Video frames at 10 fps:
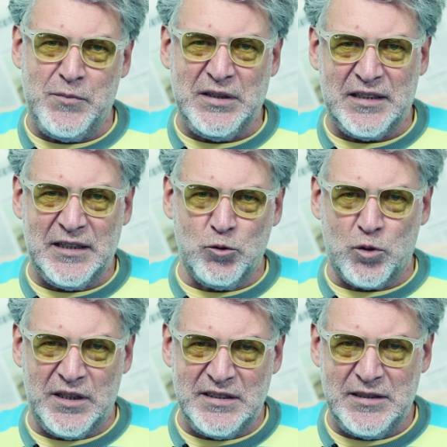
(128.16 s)

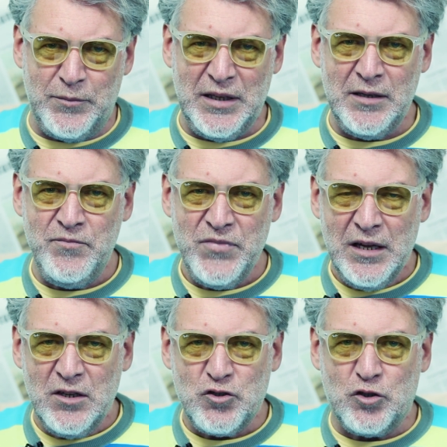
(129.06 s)
номенклатурной семьи,
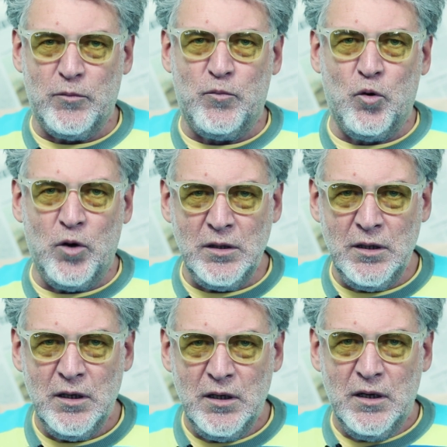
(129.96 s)
чтобы
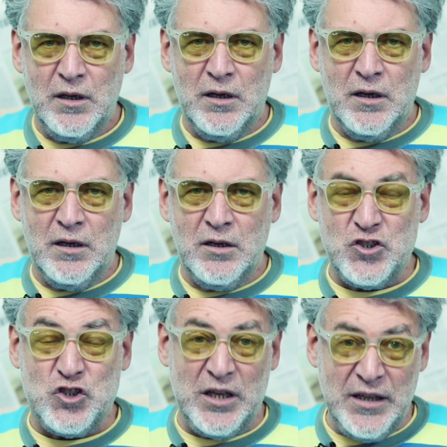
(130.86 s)
он
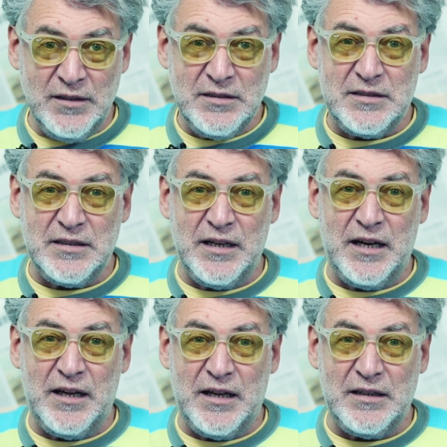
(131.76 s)

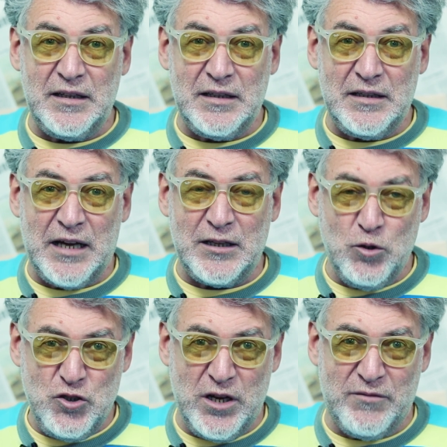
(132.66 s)
женился на
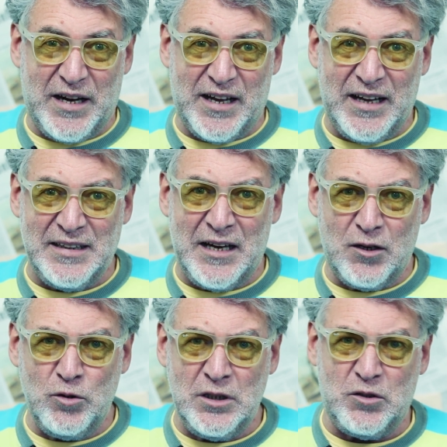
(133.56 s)
дочери врага
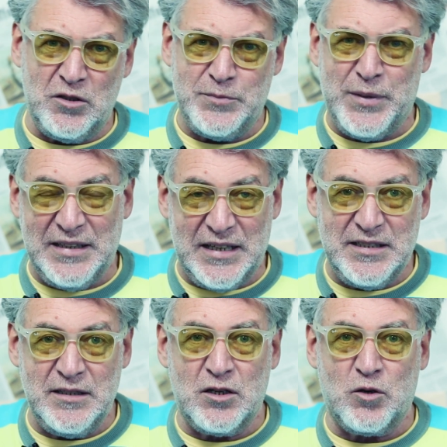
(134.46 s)
народа, то есть
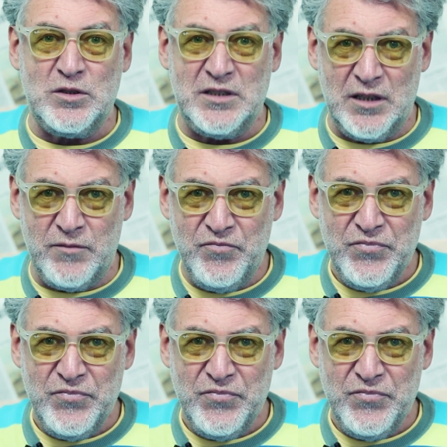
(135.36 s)
предателя Родины.